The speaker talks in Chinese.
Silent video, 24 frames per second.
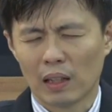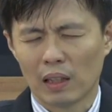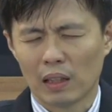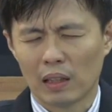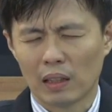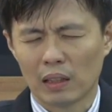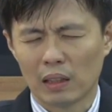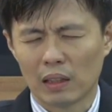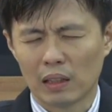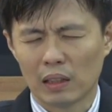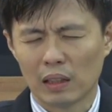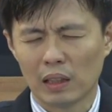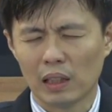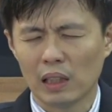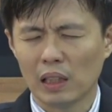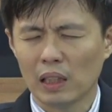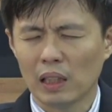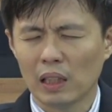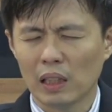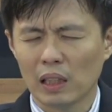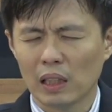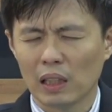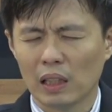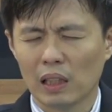
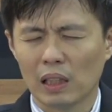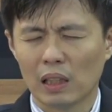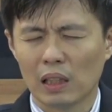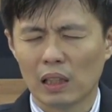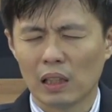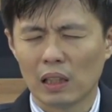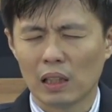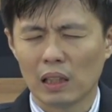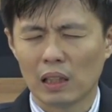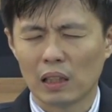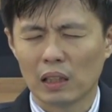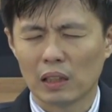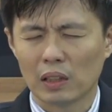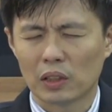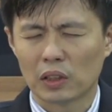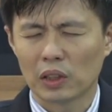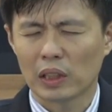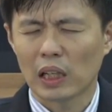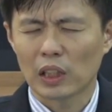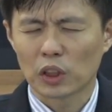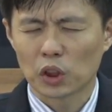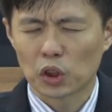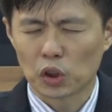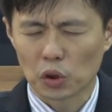你这
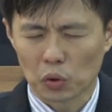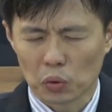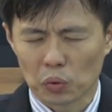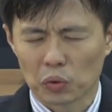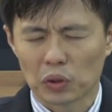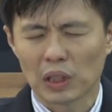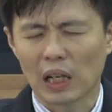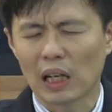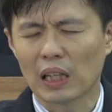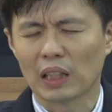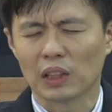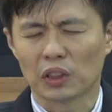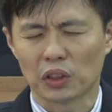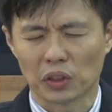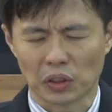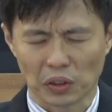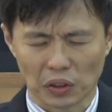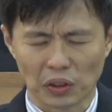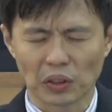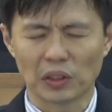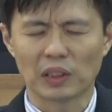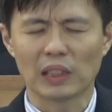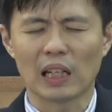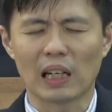样走上十
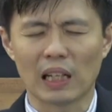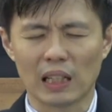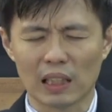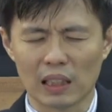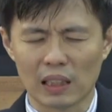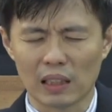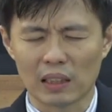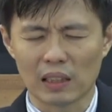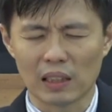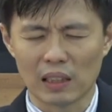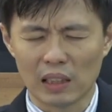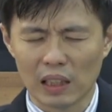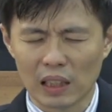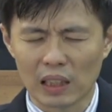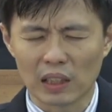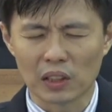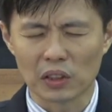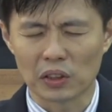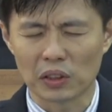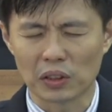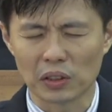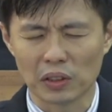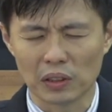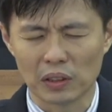字架的那个
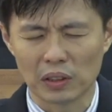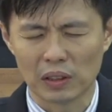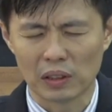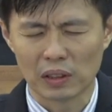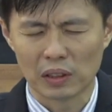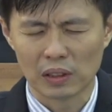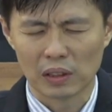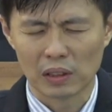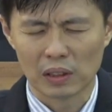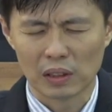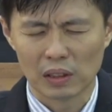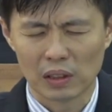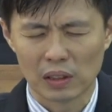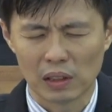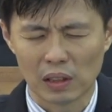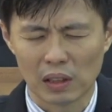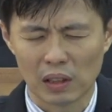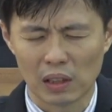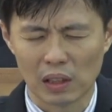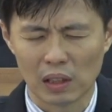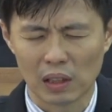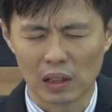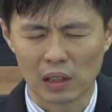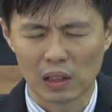事，啊，
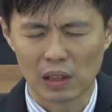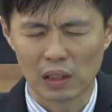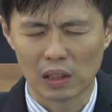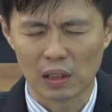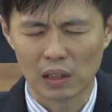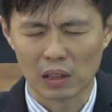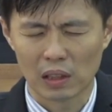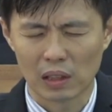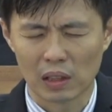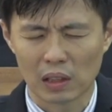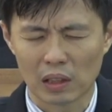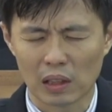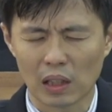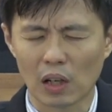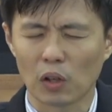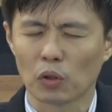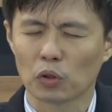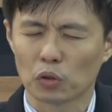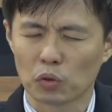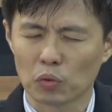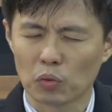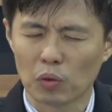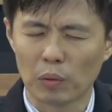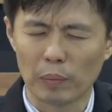告
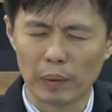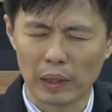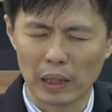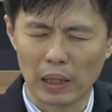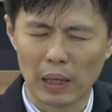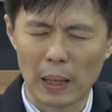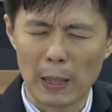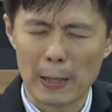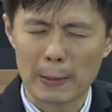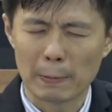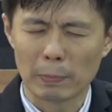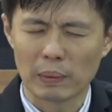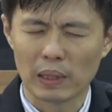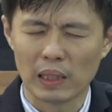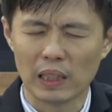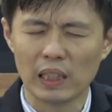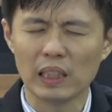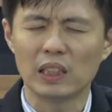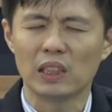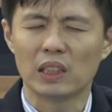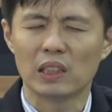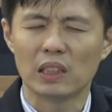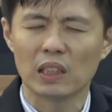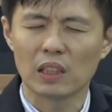诉我们一
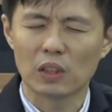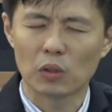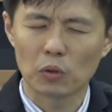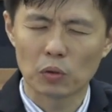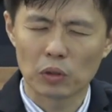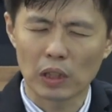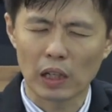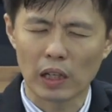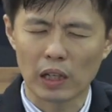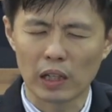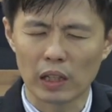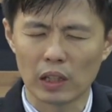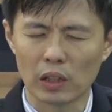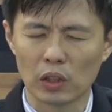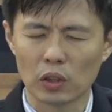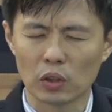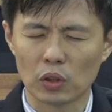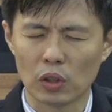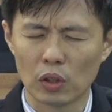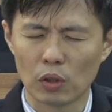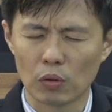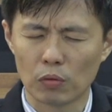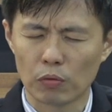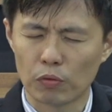切都在
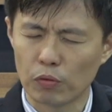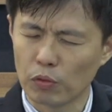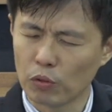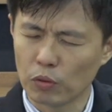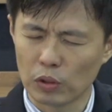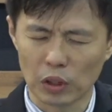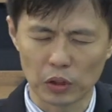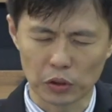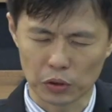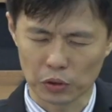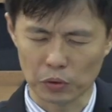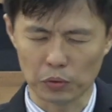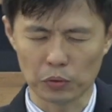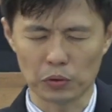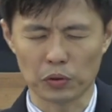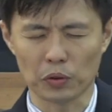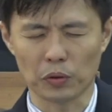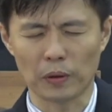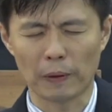父的手中，